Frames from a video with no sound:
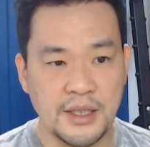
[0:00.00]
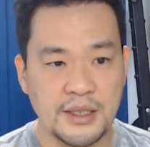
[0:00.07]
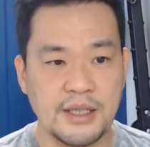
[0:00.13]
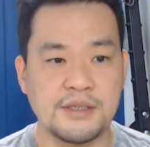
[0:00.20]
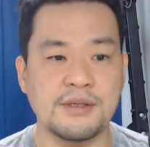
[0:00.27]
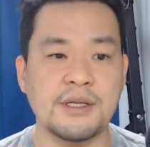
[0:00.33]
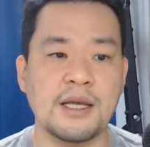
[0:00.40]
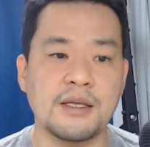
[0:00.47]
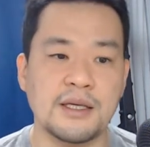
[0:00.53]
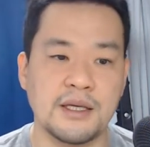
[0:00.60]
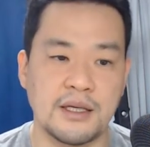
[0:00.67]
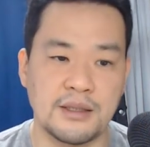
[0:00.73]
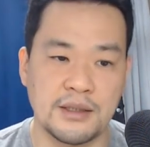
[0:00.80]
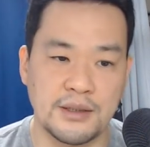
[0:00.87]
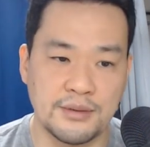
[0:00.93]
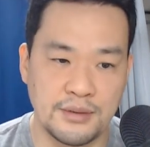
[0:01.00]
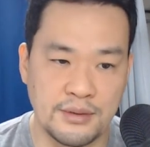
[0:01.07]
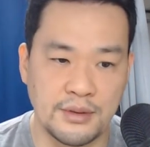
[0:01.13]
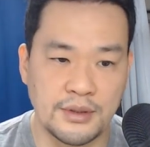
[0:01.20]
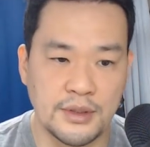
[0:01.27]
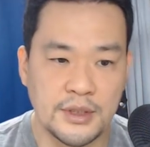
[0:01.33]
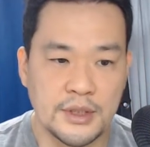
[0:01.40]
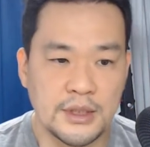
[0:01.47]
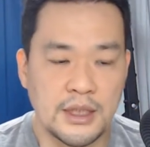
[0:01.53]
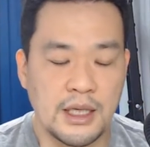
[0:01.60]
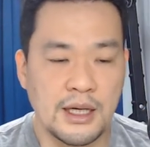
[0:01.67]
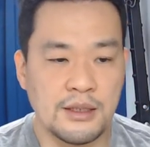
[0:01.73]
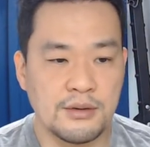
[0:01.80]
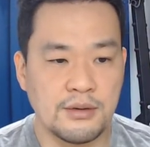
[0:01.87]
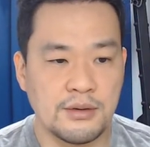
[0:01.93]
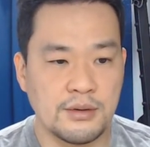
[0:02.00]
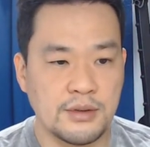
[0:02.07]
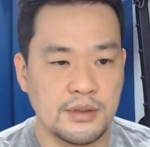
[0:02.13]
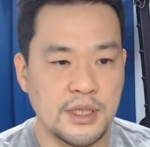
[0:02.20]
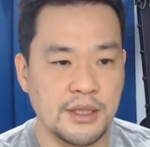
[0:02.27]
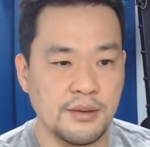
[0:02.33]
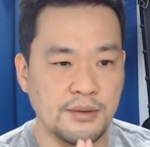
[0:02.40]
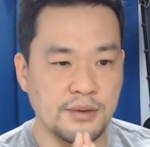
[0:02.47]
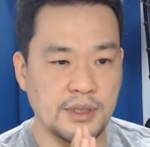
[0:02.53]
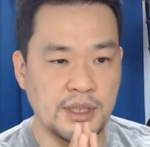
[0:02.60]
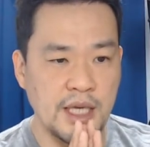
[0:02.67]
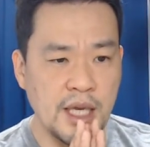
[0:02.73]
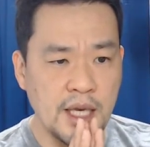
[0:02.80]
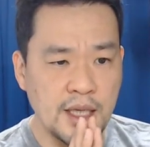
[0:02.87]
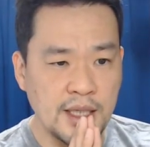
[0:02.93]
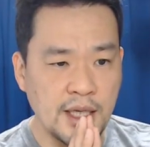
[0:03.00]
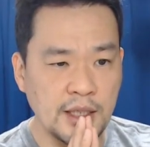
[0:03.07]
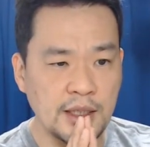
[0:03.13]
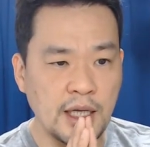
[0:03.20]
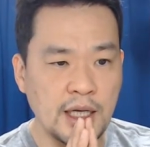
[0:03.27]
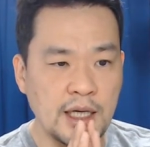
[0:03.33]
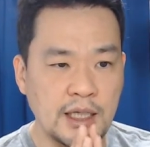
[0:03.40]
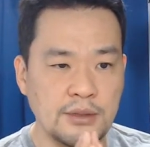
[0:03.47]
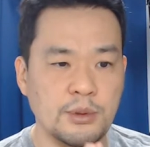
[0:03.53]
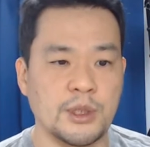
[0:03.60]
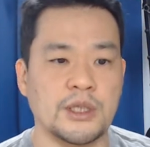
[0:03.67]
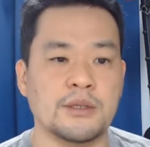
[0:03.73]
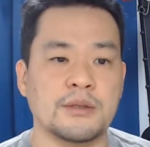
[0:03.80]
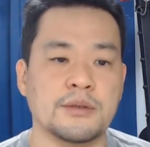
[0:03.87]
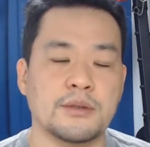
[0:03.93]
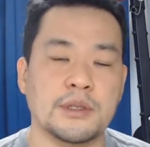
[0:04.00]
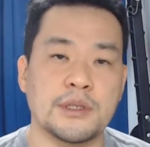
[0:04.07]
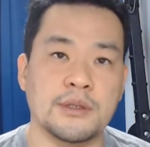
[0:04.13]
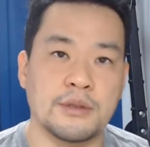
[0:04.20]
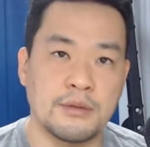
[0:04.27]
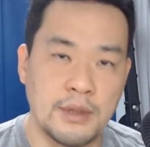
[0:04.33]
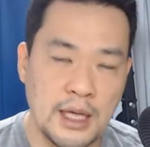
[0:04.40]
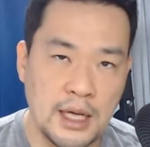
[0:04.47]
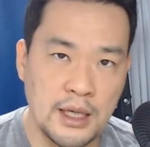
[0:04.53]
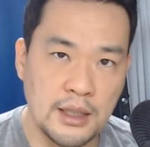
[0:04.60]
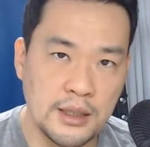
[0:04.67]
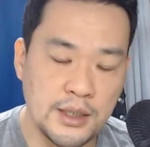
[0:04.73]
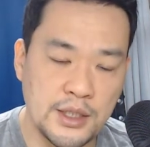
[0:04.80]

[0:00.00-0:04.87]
で、それ何かっていうと、あの、結局、敬験なカトリックっていうのは、